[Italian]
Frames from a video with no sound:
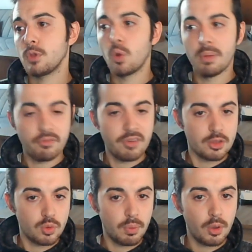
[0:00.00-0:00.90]
come hanno
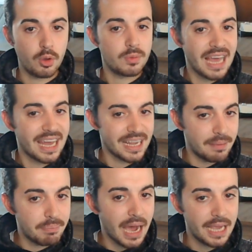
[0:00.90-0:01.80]
fatto poi con Dark
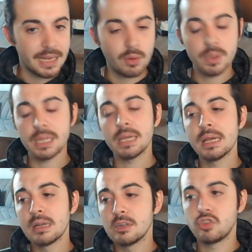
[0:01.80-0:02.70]
Empire, quindi
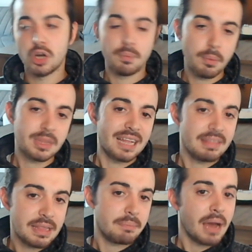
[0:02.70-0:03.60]
c'erano proprio
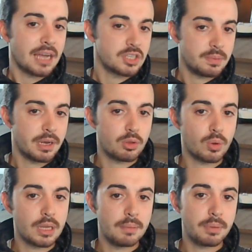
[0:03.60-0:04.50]
tante basi per il
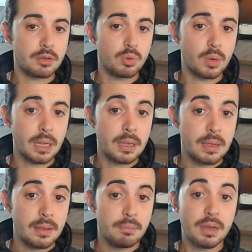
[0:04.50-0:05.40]
ritorno
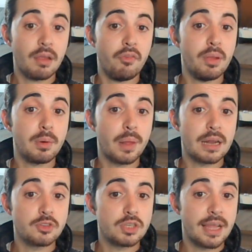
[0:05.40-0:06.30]
dell'imperatore, ma nel film non
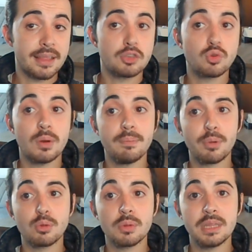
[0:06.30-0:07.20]
erano citate, solo in
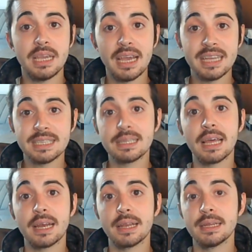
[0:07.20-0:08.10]
prodotti
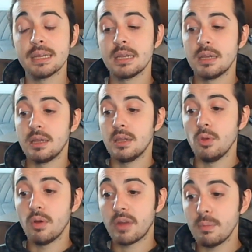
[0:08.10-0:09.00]
esterni.
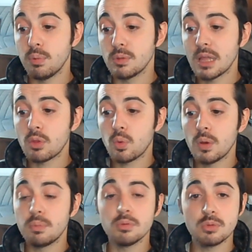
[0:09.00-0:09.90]
Io avrei puntato
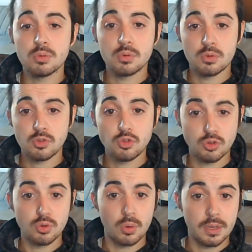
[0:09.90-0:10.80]
quel punto su
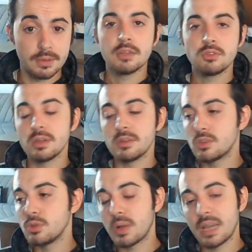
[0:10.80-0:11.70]
Snook, cioè
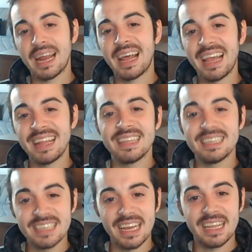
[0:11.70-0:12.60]
Snook era Andy
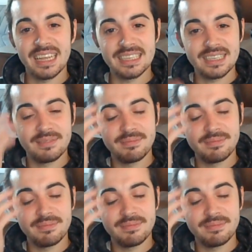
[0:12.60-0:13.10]
Serkis,